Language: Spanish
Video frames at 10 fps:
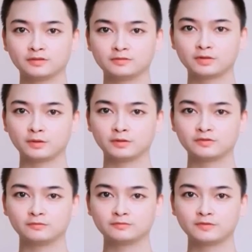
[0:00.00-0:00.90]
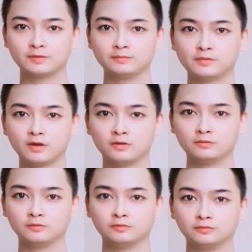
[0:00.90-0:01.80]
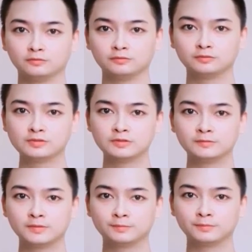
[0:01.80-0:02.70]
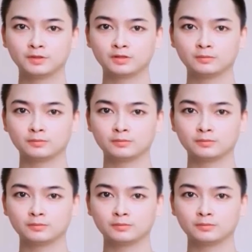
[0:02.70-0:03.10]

que solo uno mismo puede sacarse de la depresión,